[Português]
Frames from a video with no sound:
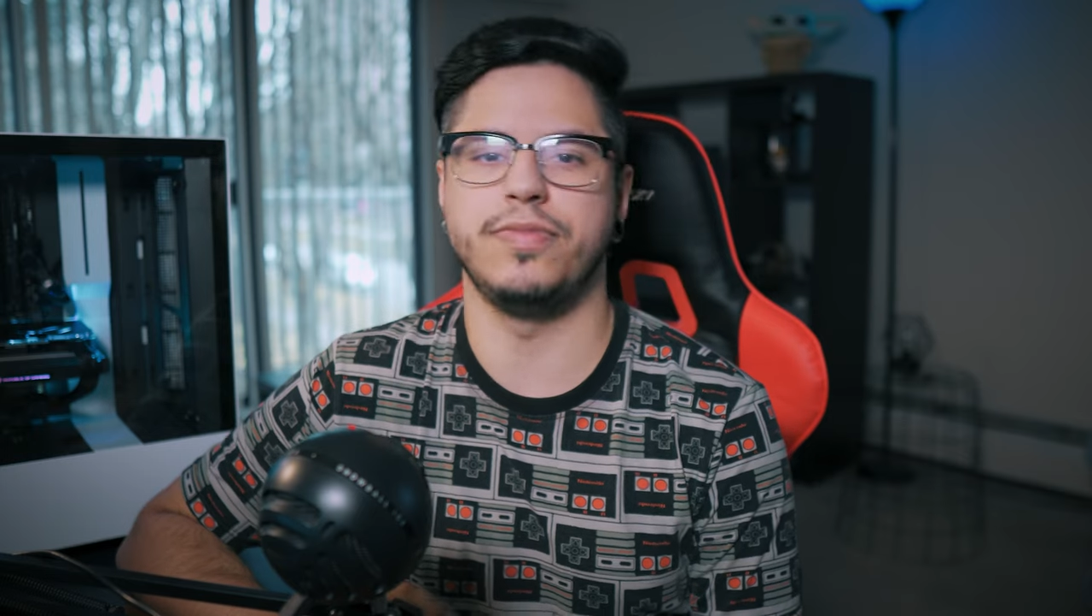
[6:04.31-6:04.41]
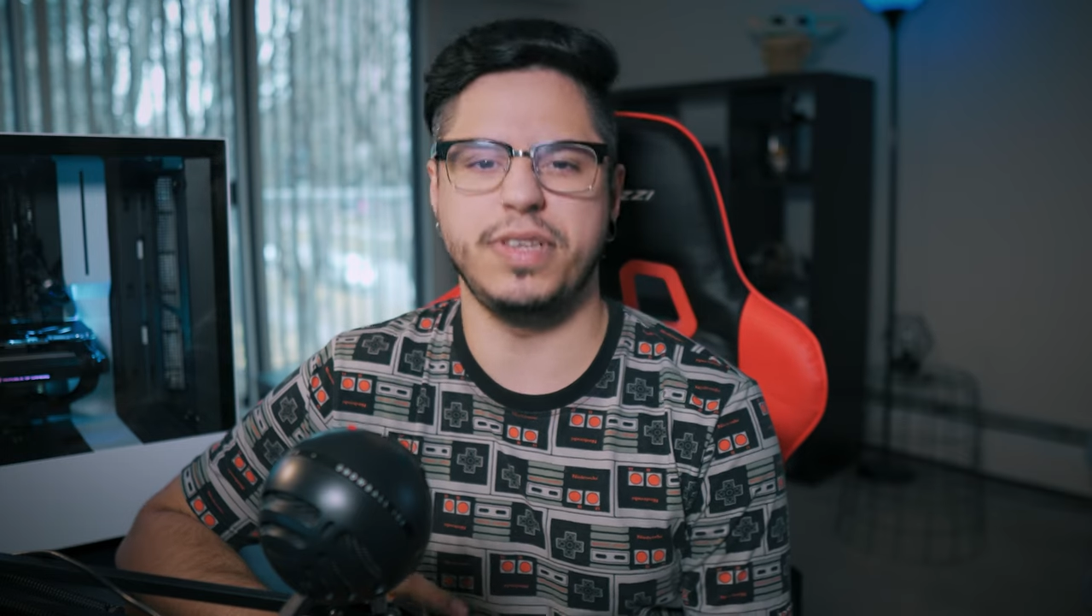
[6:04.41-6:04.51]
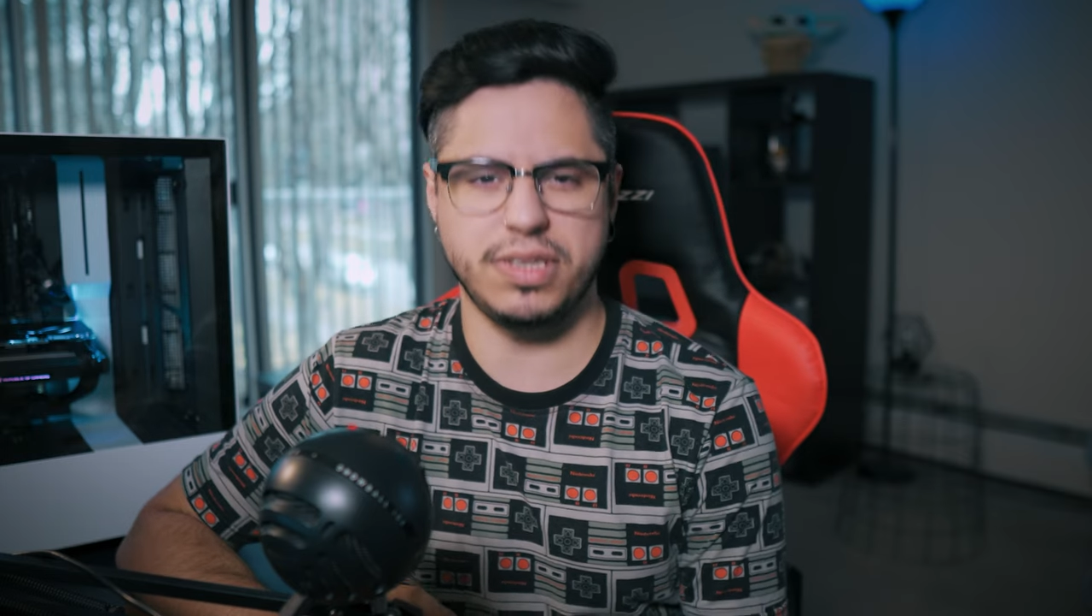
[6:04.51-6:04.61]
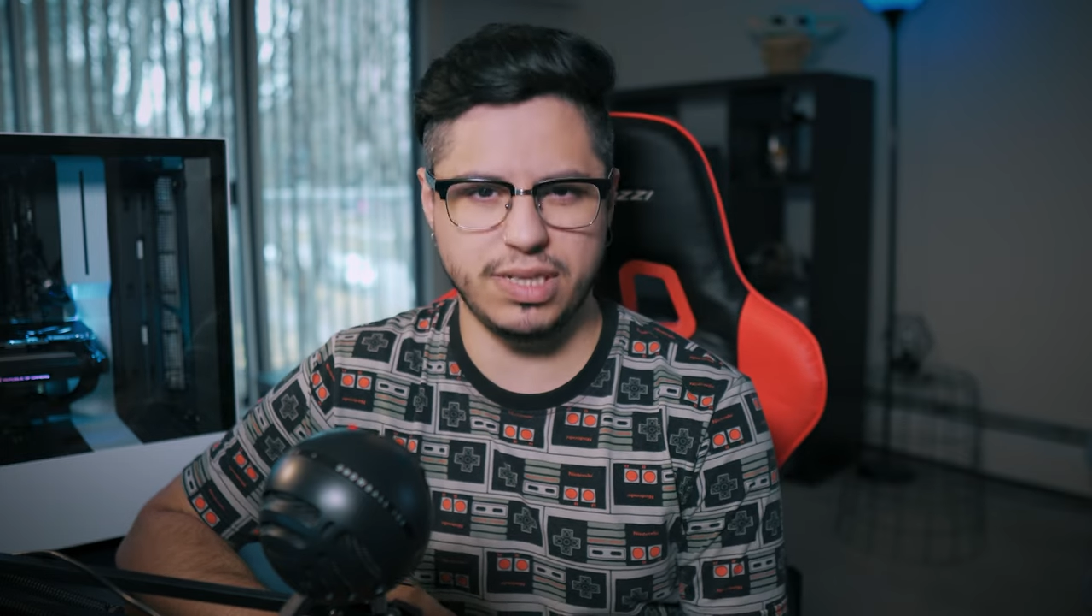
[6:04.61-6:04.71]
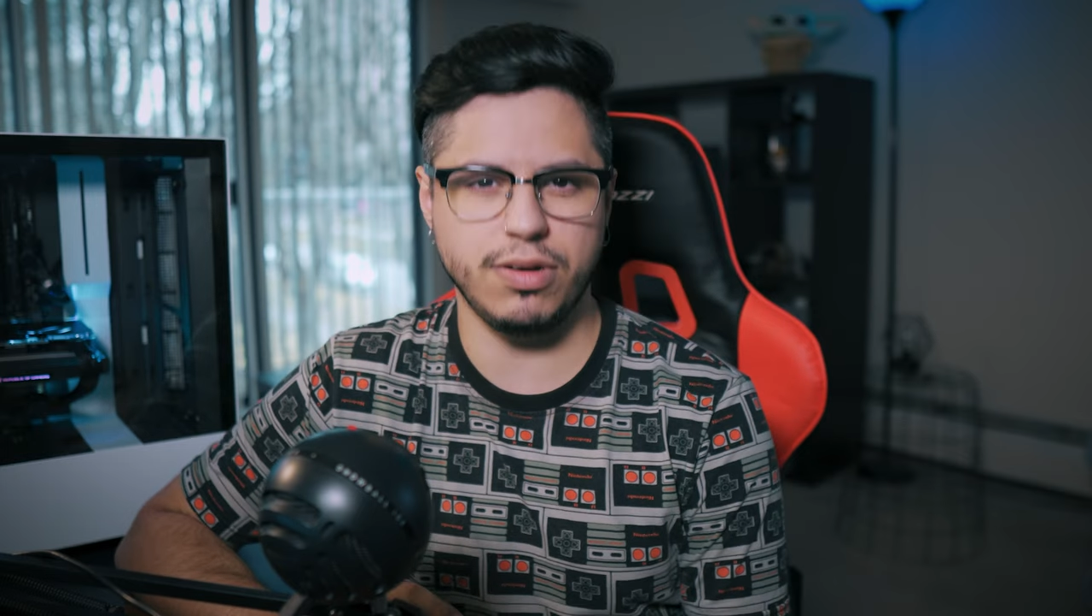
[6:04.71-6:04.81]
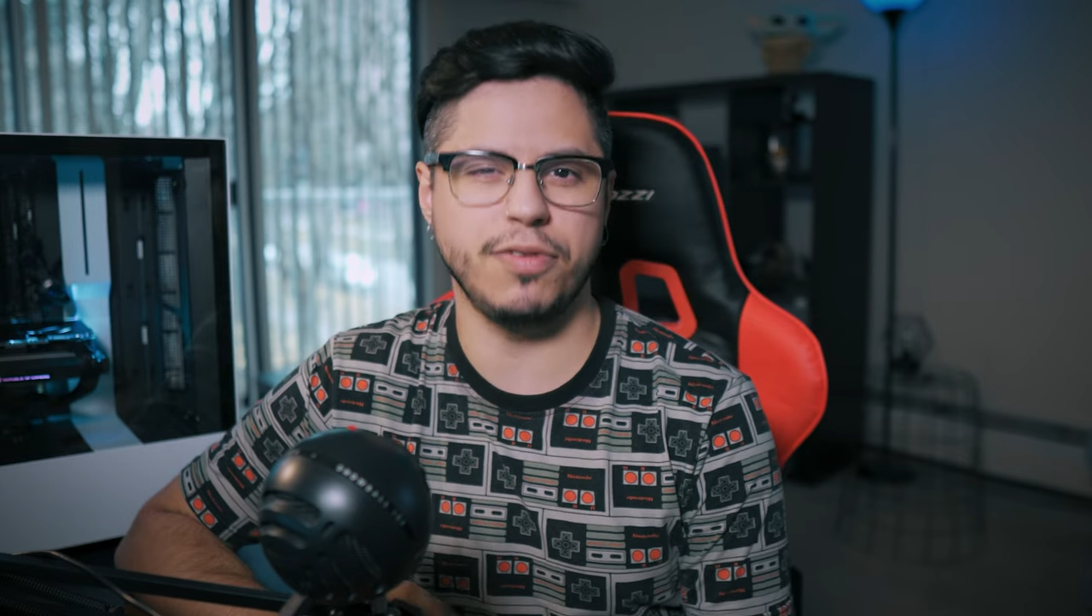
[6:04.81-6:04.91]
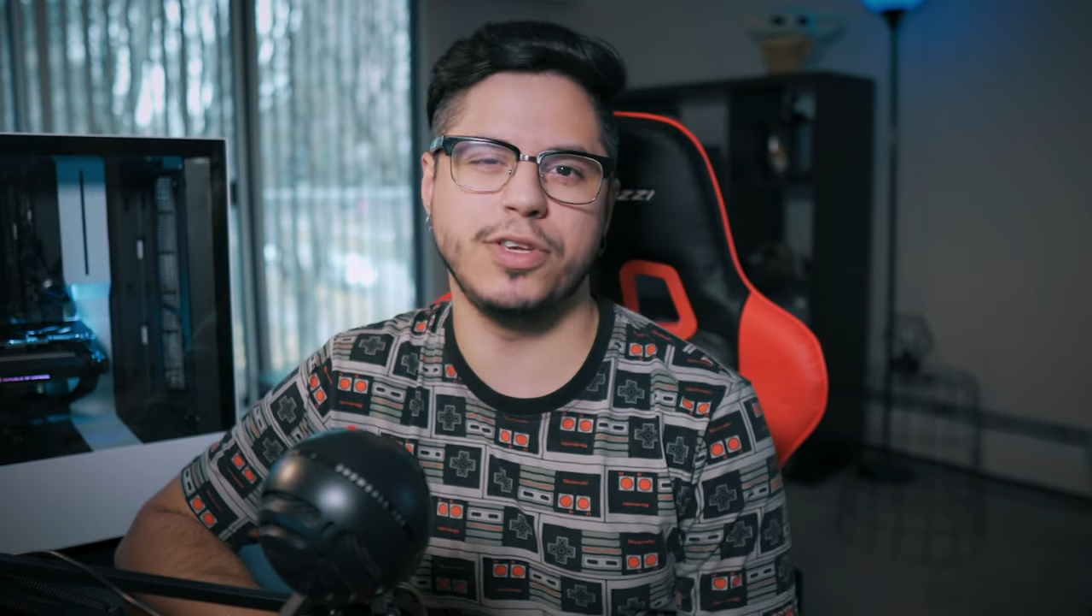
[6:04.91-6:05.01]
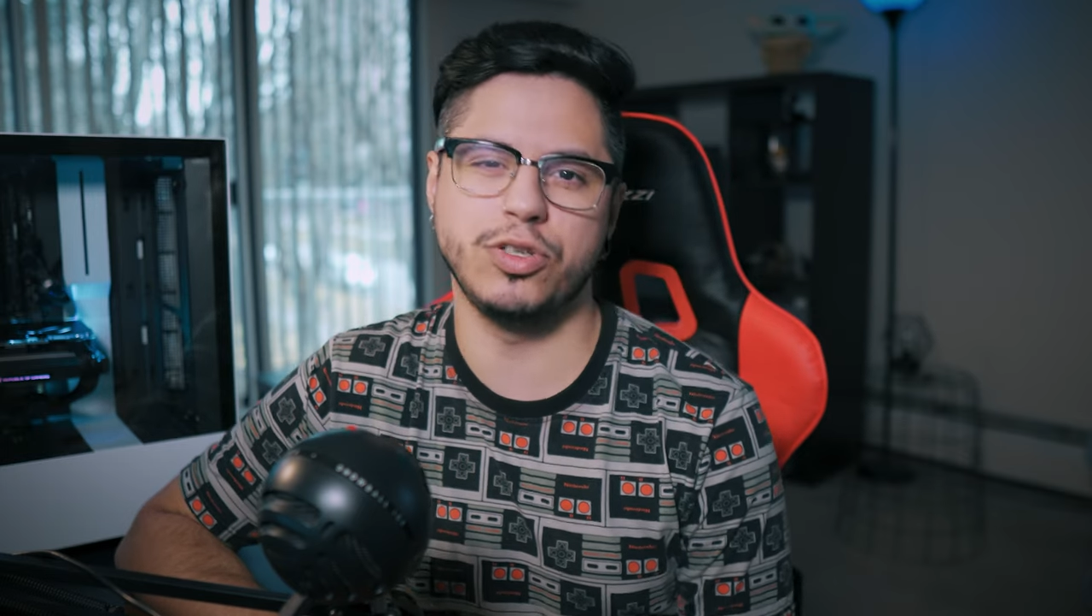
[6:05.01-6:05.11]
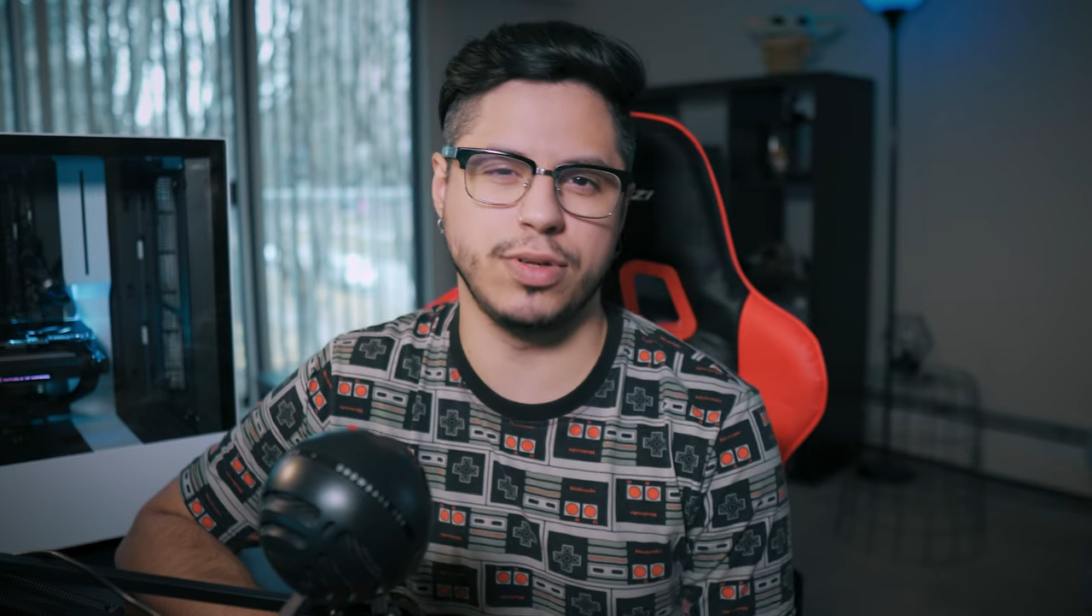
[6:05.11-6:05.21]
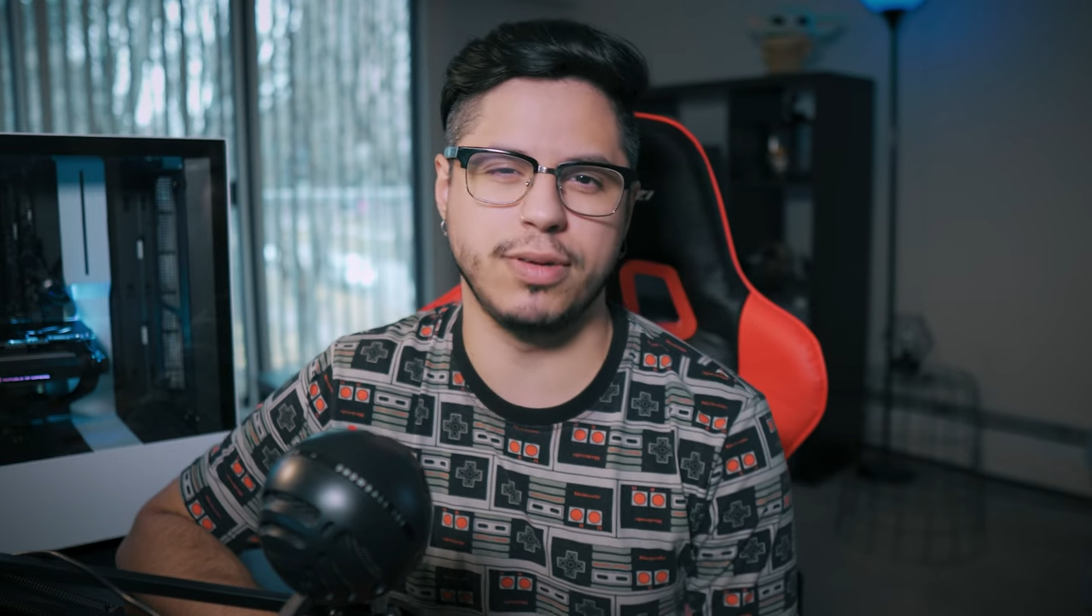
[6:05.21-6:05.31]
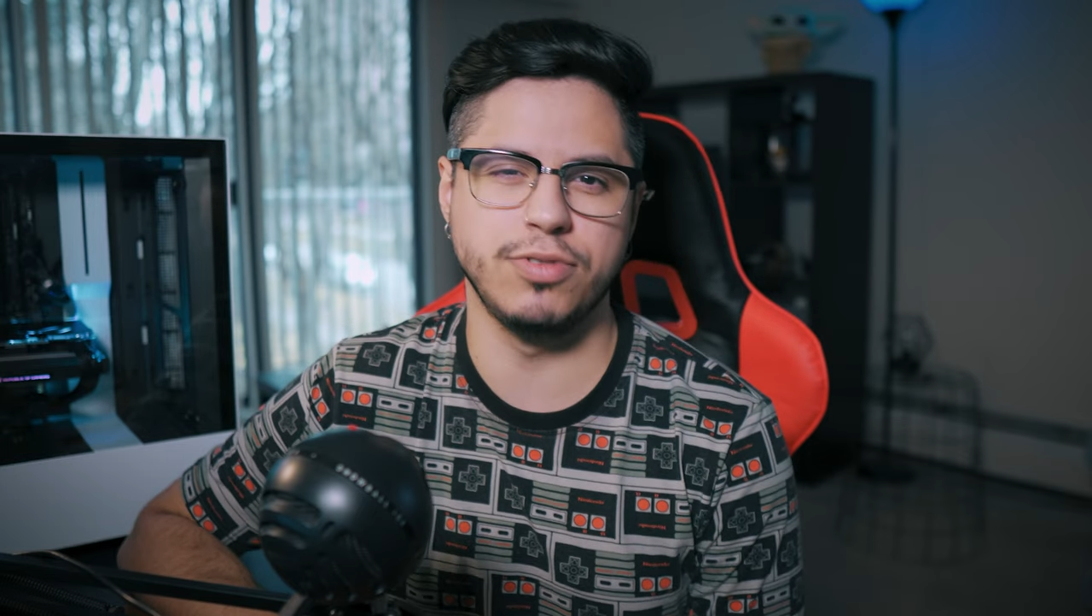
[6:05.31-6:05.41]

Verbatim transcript: 25 a 28,